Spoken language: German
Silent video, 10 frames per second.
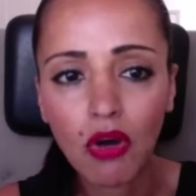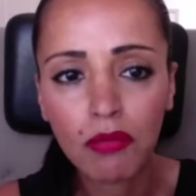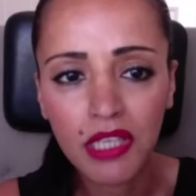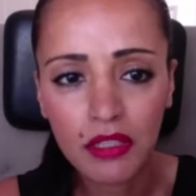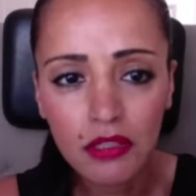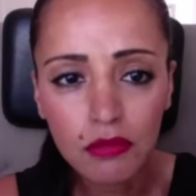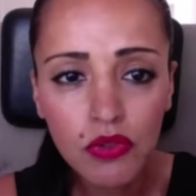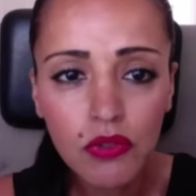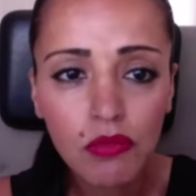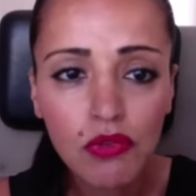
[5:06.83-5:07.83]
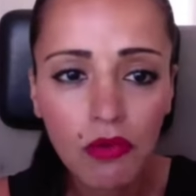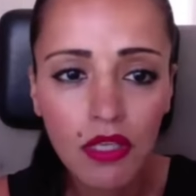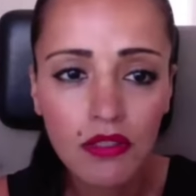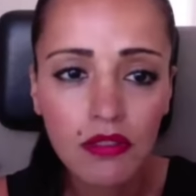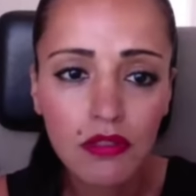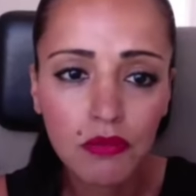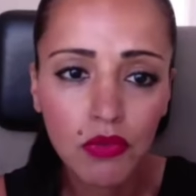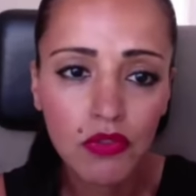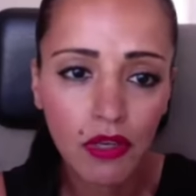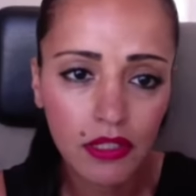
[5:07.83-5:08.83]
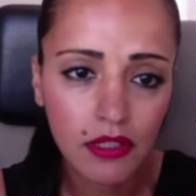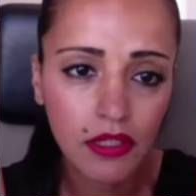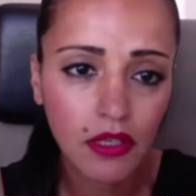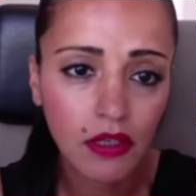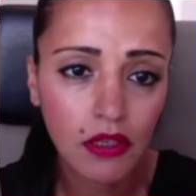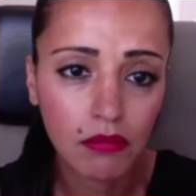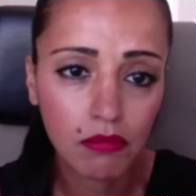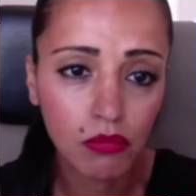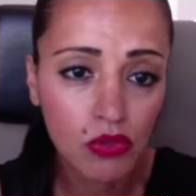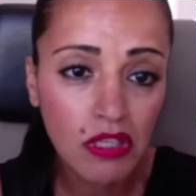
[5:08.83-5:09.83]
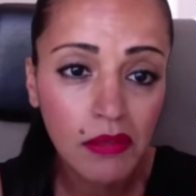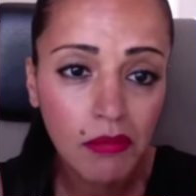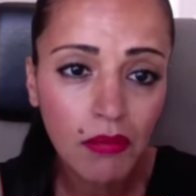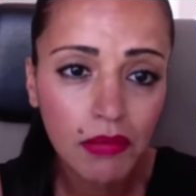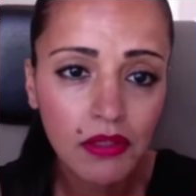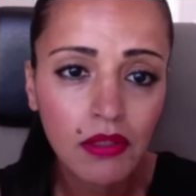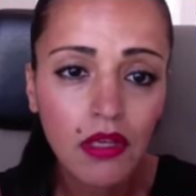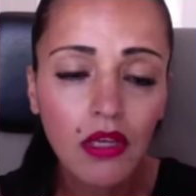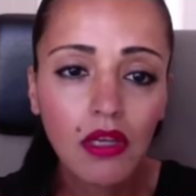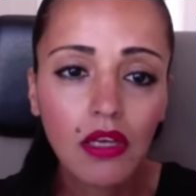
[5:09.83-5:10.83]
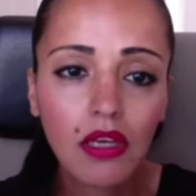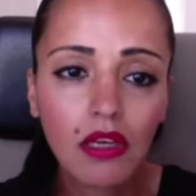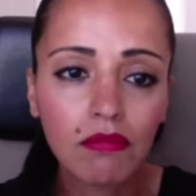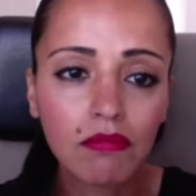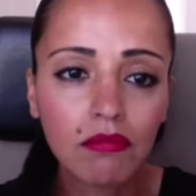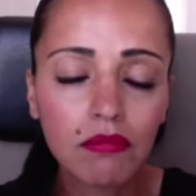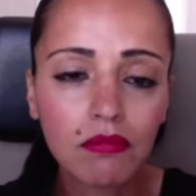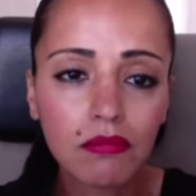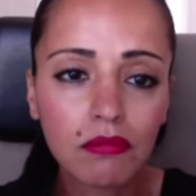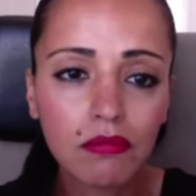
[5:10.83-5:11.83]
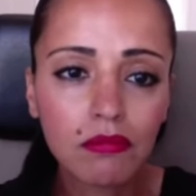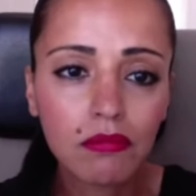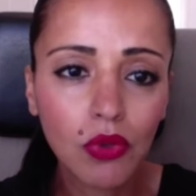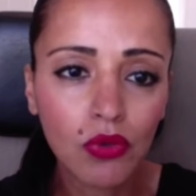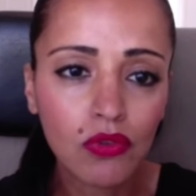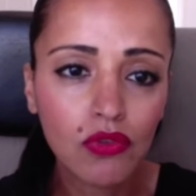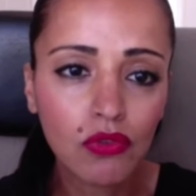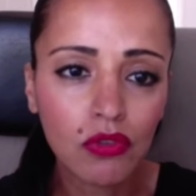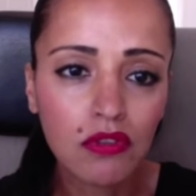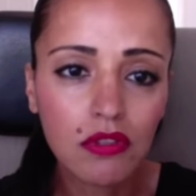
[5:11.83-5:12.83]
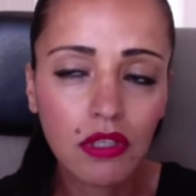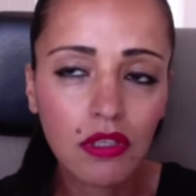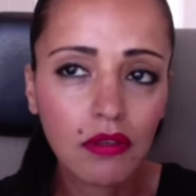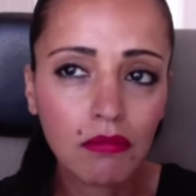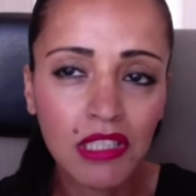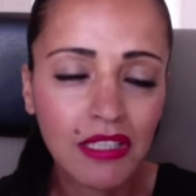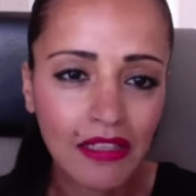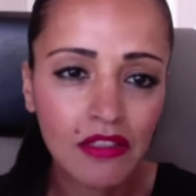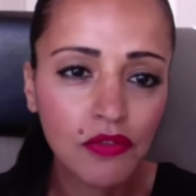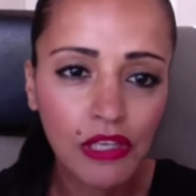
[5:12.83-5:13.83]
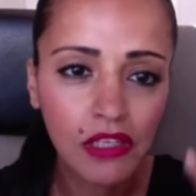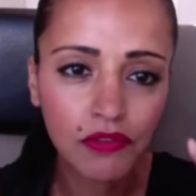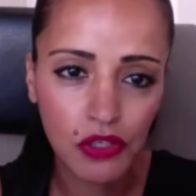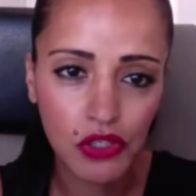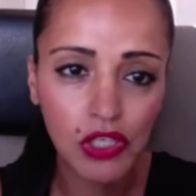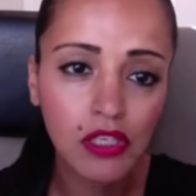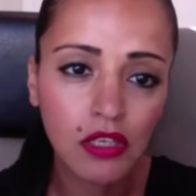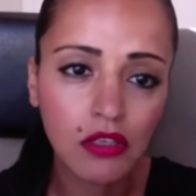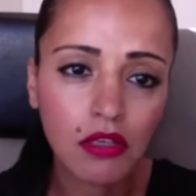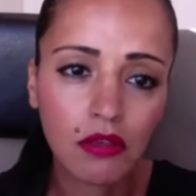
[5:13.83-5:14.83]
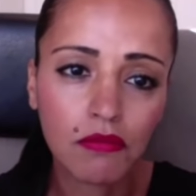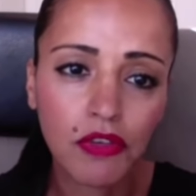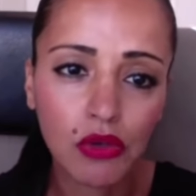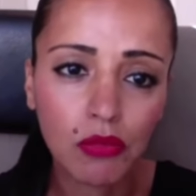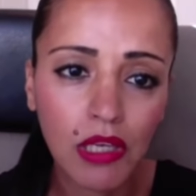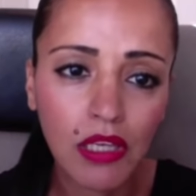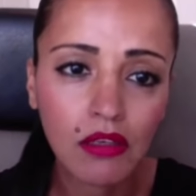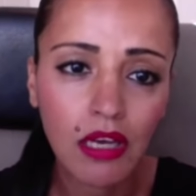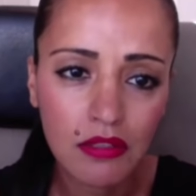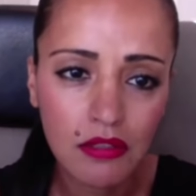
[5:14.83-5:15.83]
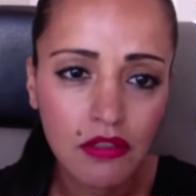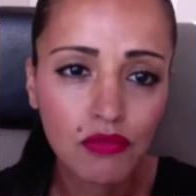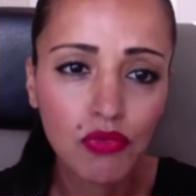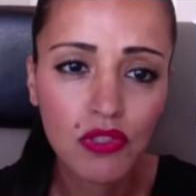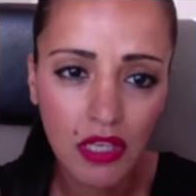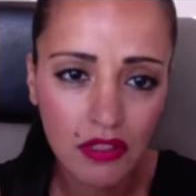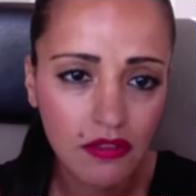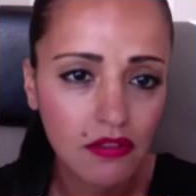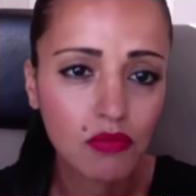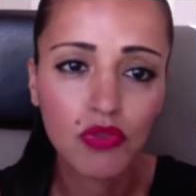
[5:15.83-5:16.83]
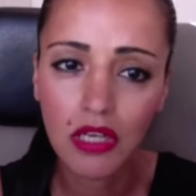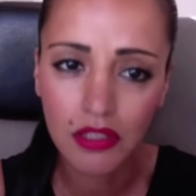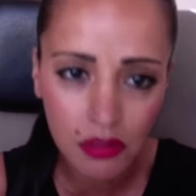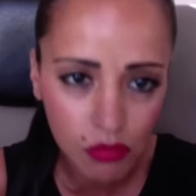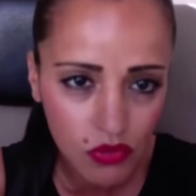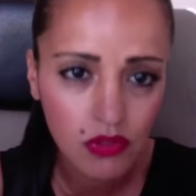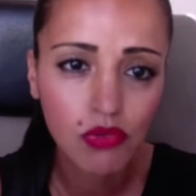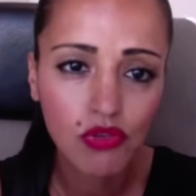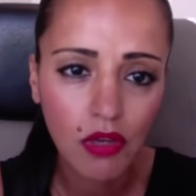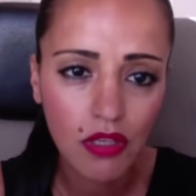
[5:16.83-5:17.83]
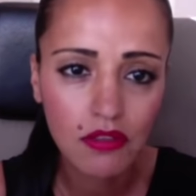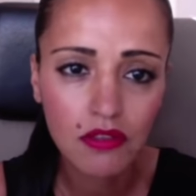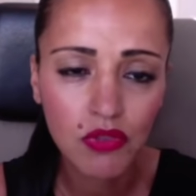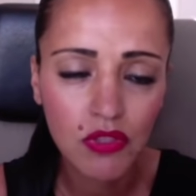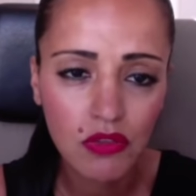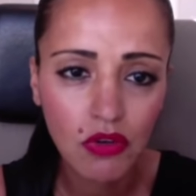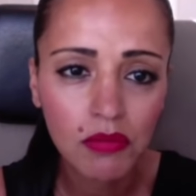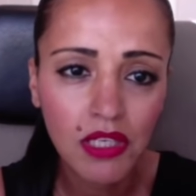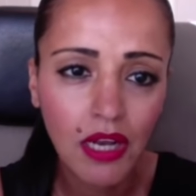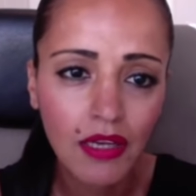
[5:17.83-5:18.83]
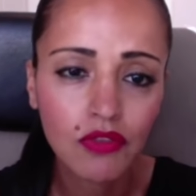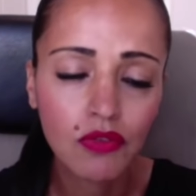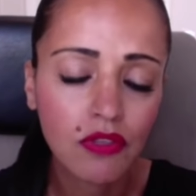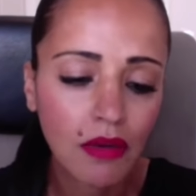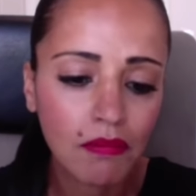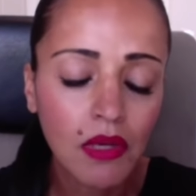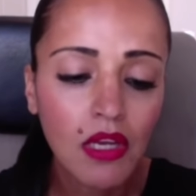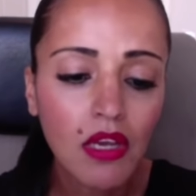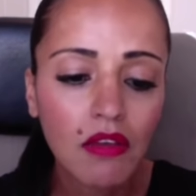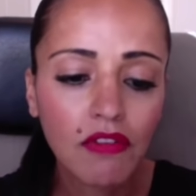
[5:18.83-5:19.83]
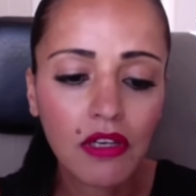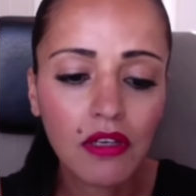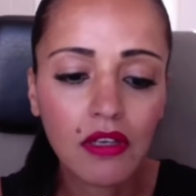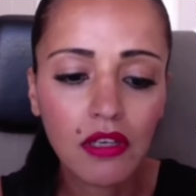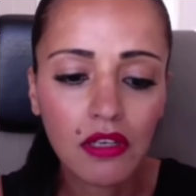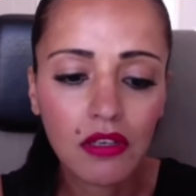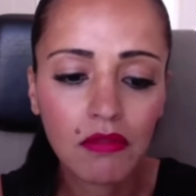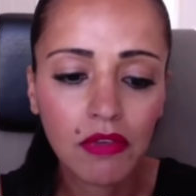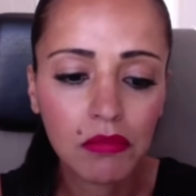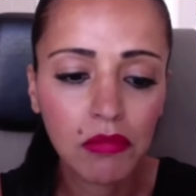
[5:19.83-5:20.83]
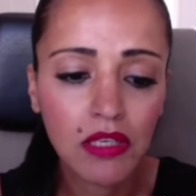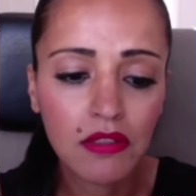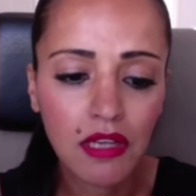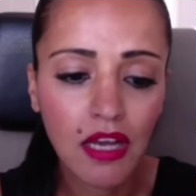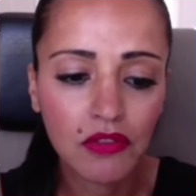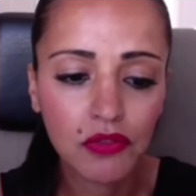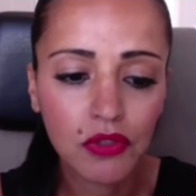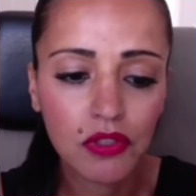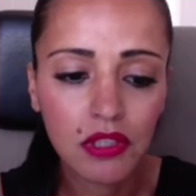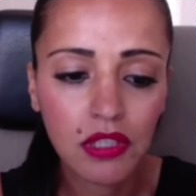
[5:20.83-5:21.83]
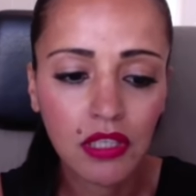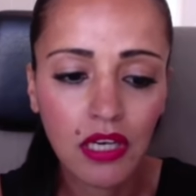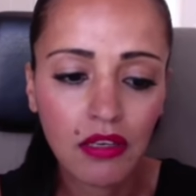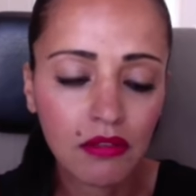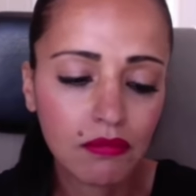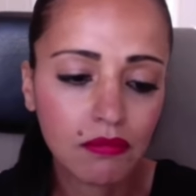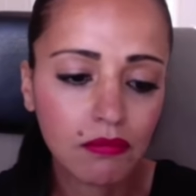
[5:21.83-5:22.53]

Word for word: auch mit antimuslimischem Rassismus, weil ich ja ähm, Muslima bin. Ähm, und, und äh, mit ganz vielen verschiedenen ähm, Phänomenen, Rassismus, Sexismus, antimuslimischen Rassismus, was kommt denn alles zusammen, wenn, äh, wenn mir gesagt wird, ja,